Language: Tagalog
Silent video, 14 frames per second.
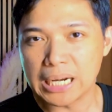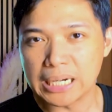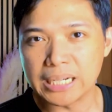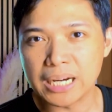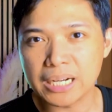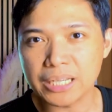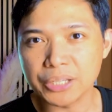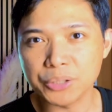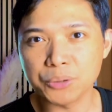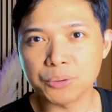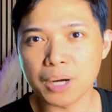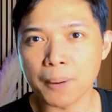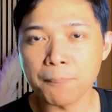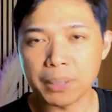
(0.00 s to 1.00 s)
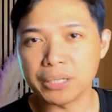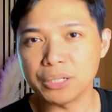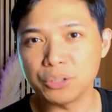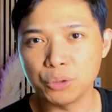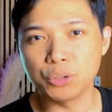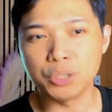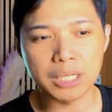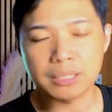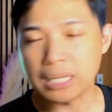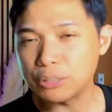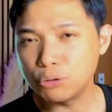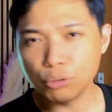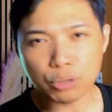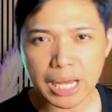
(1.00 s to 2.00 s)
ng iyong company doon at
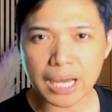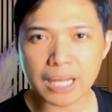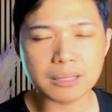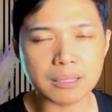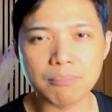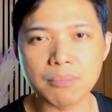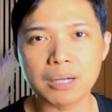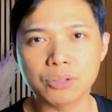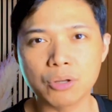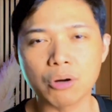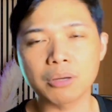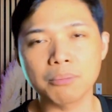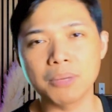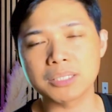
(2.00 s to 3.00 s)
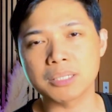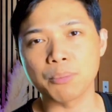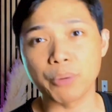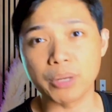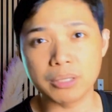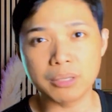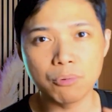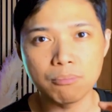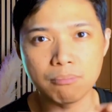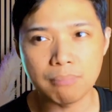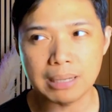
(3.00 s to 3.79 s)
nandun lahat ng mga documents na pwede mong